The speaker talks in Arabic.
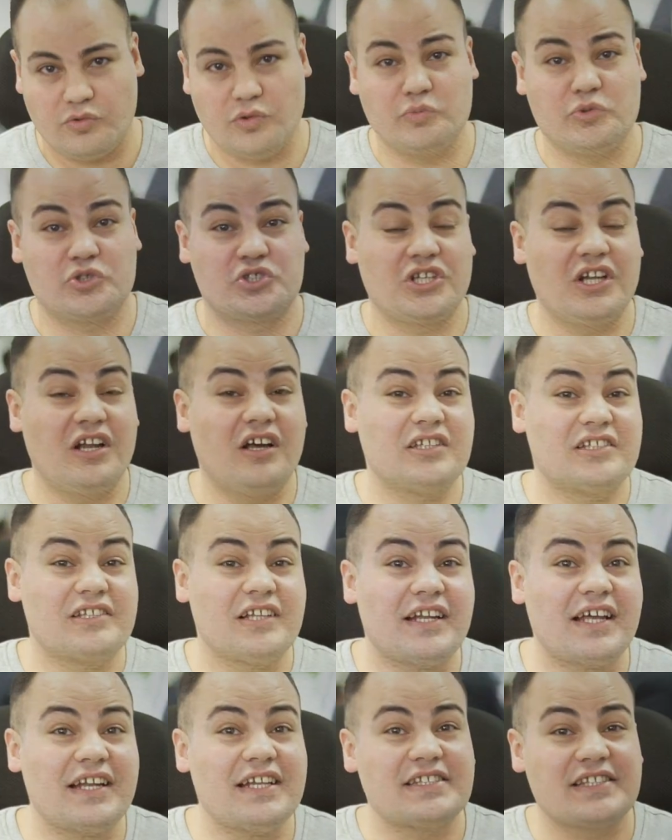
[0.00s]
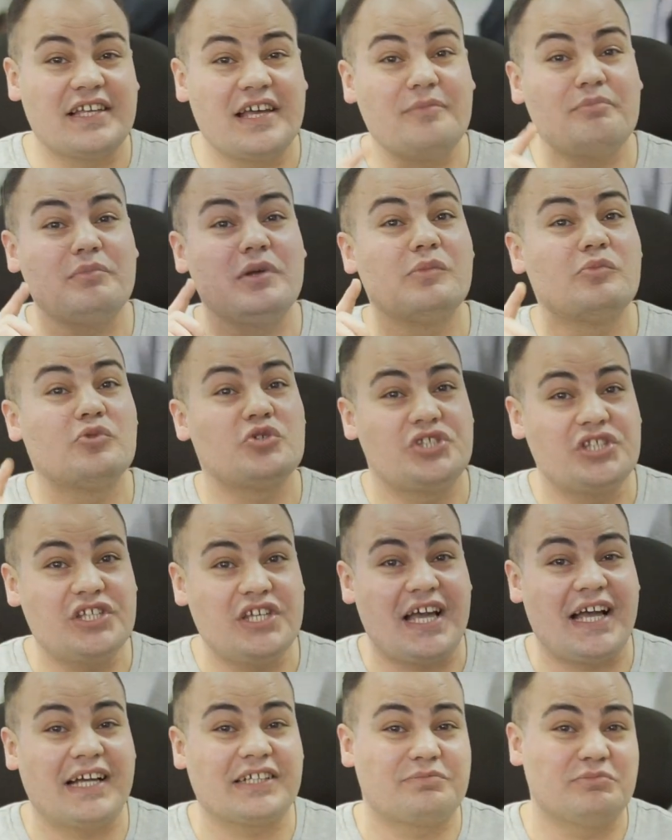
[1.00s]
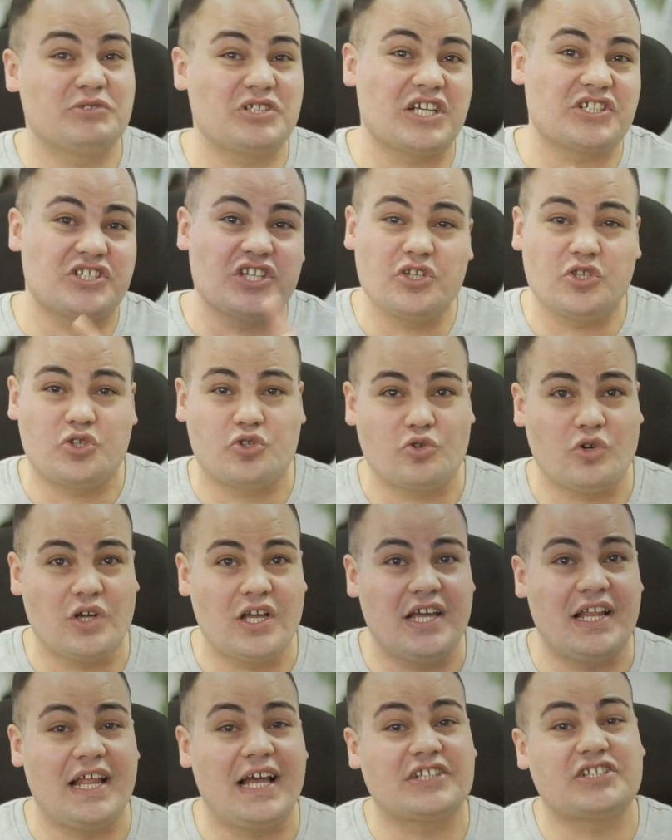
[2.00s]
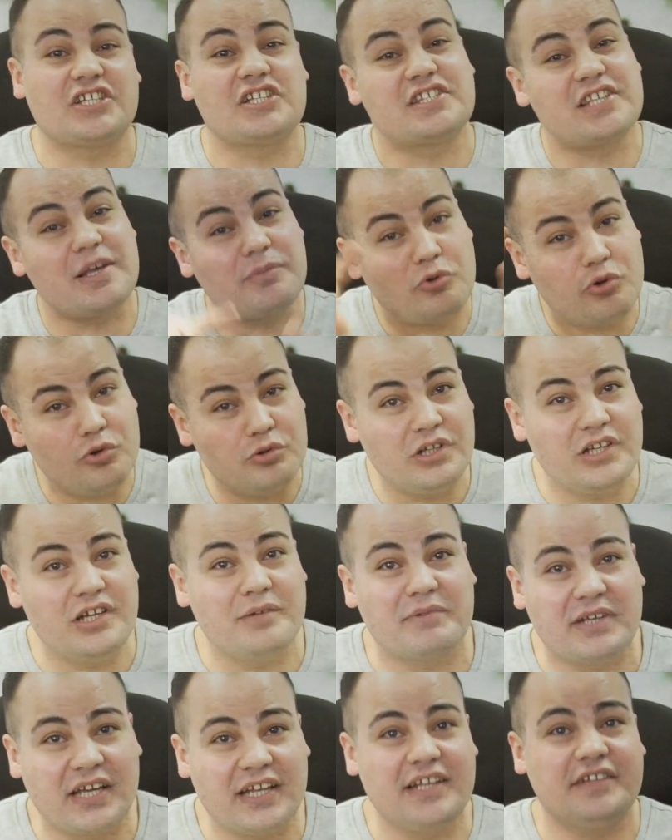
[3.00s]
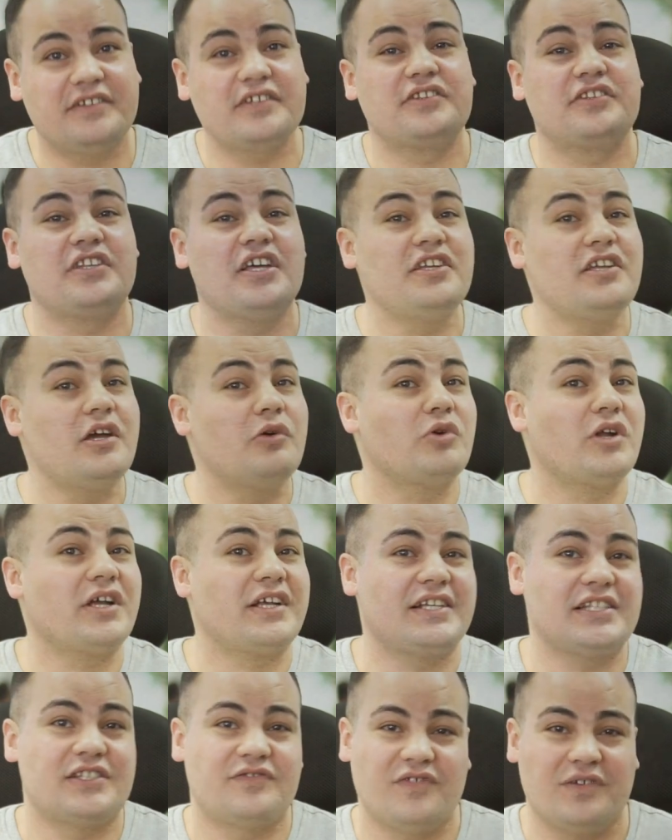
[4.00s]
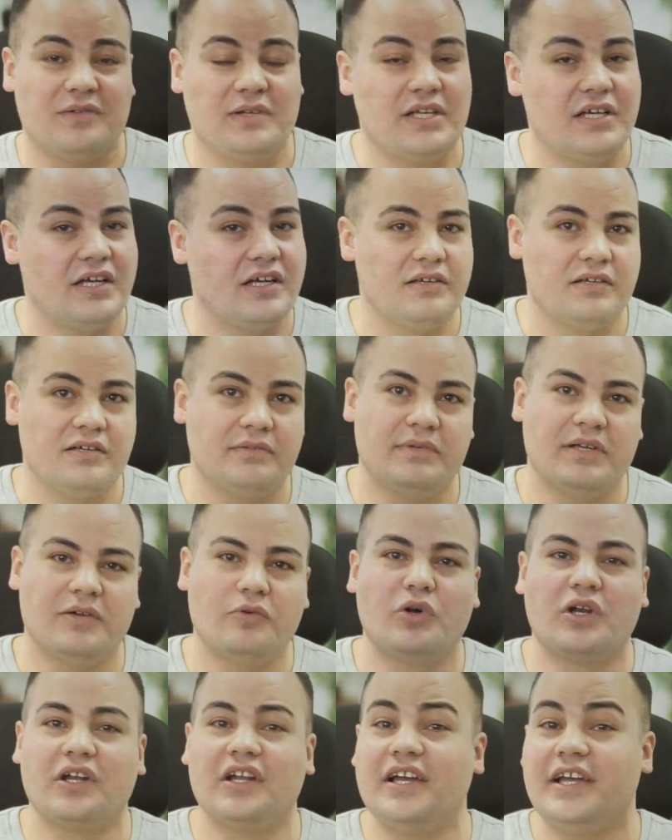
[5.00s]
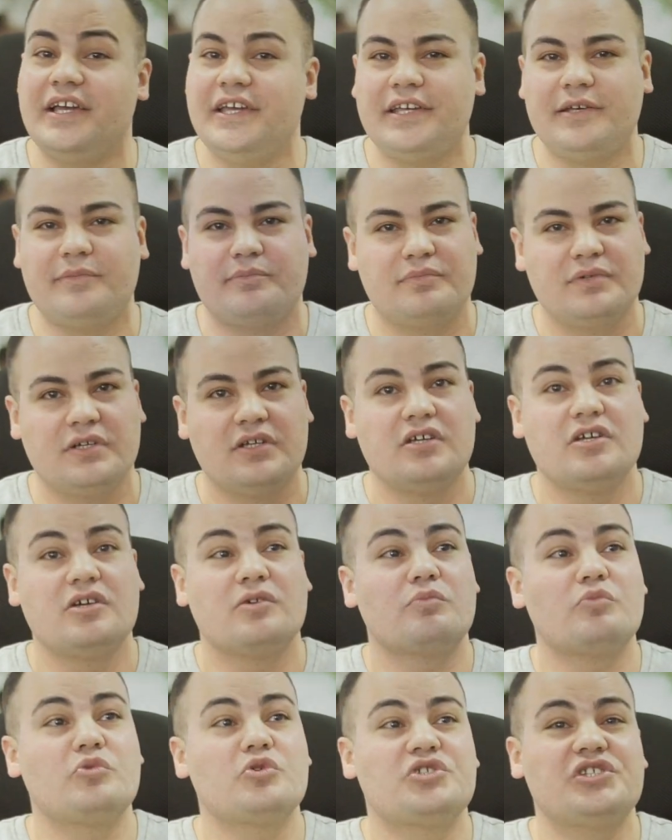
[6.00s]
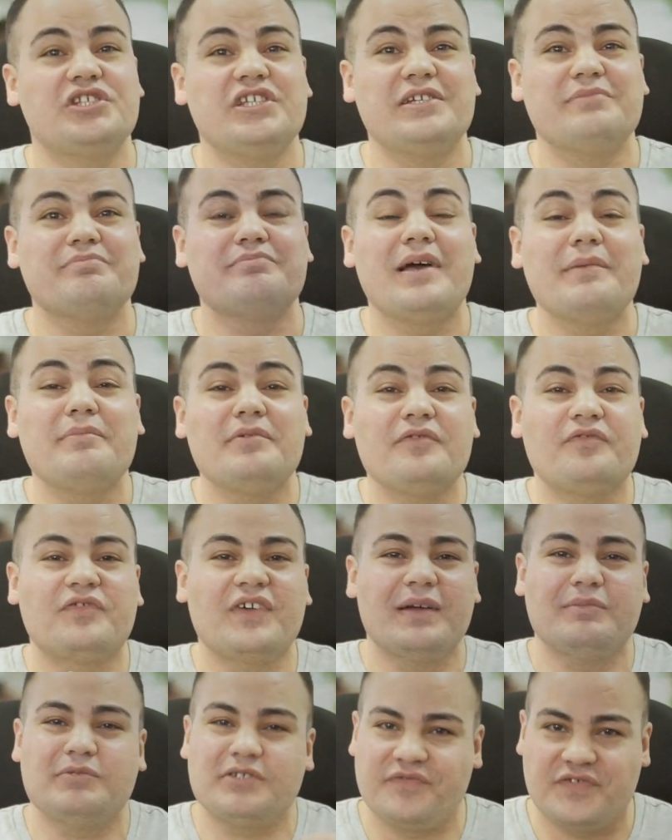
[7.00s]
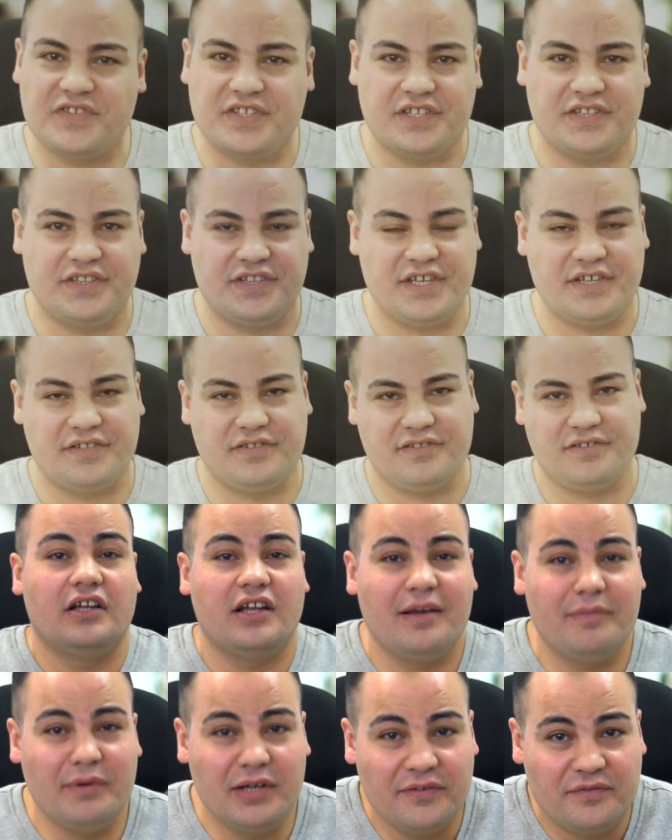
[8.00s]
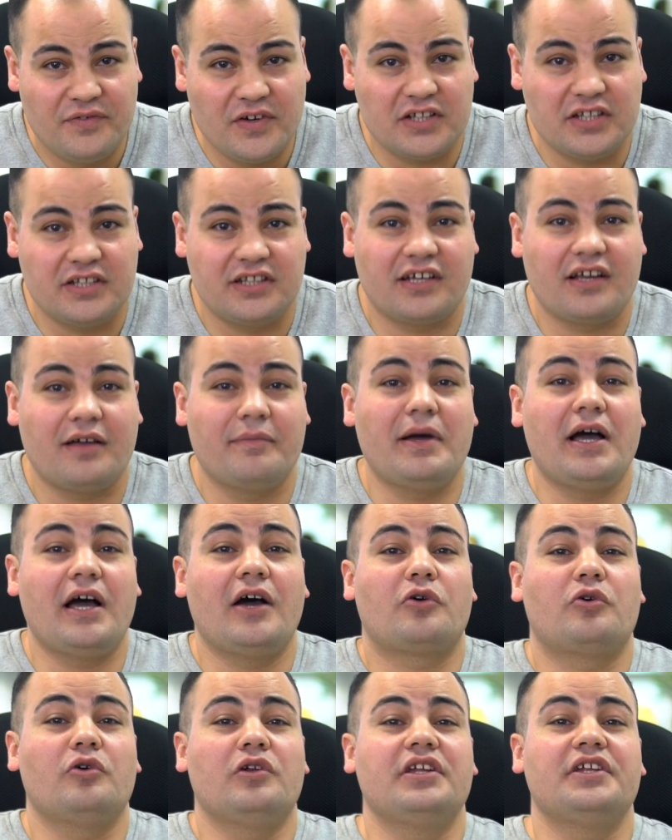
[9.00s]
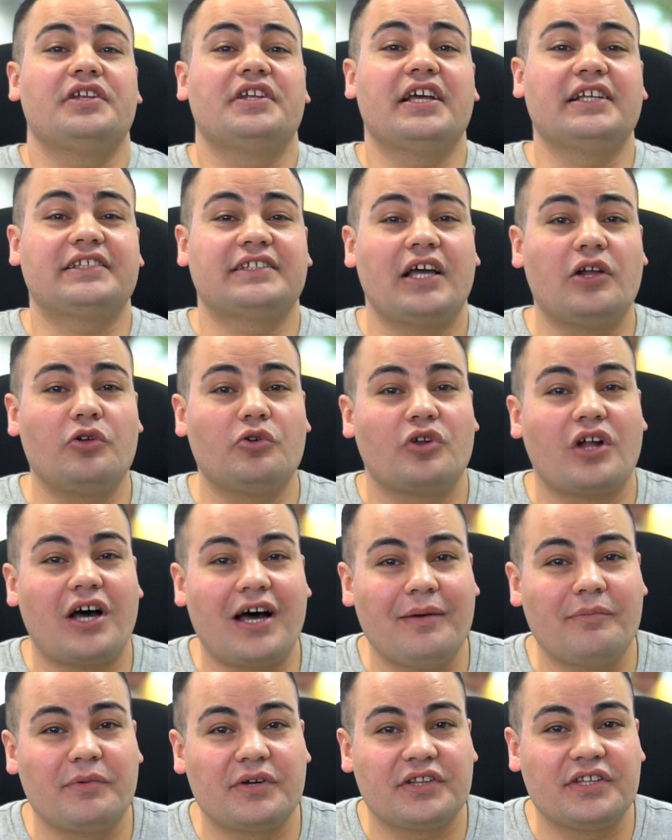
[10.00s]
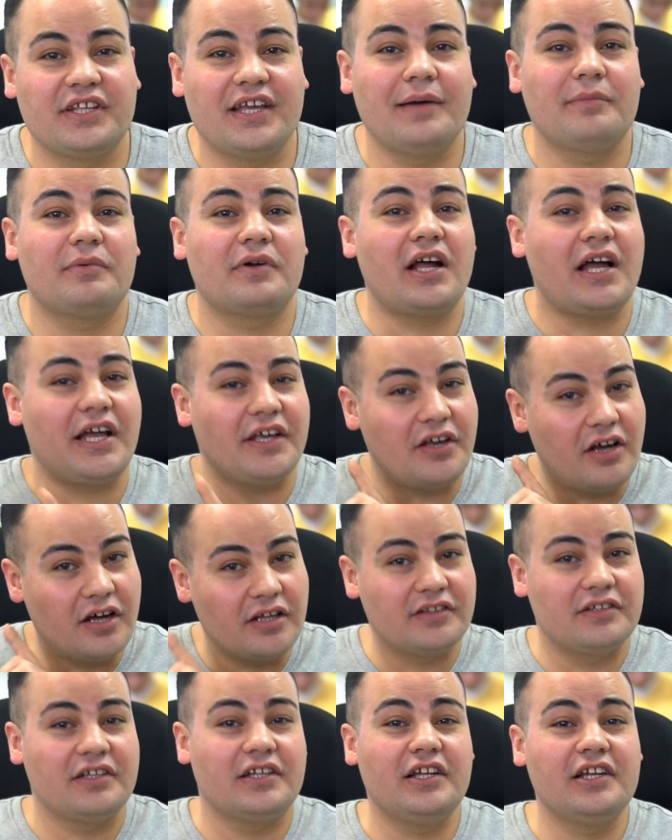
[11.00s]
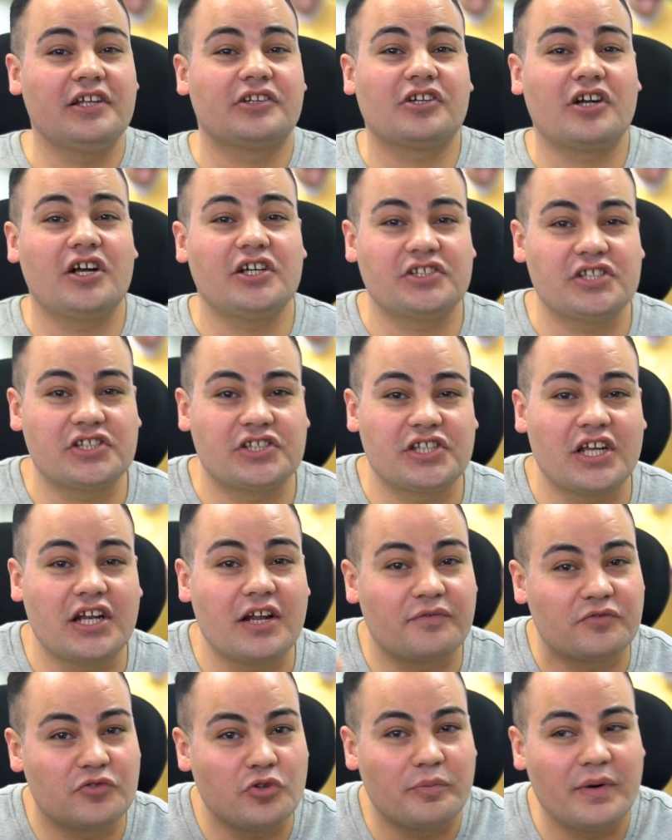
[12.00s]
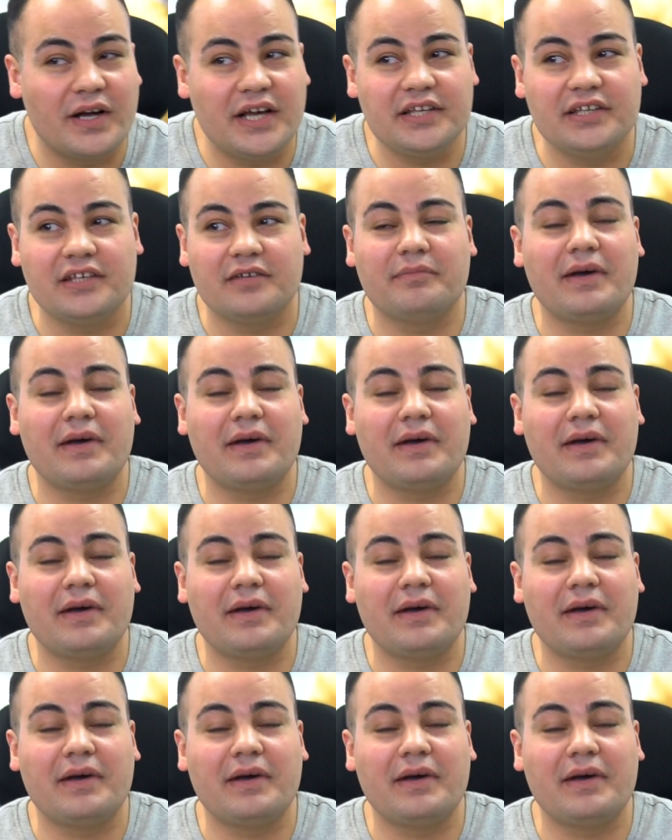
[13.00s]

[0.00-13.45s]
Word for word: والمشكله اصلا انا زهم المذيع عش مش عشان السؤال عشان ساب كل الامكانيات التانية وركز في اللي والله عيب مذيع ما بيفهمش في الستات الايام اللي فاتت يا جماعه كل الناس قالوا ان عمرو دياب راح يقضي ليله راس السنه في دبي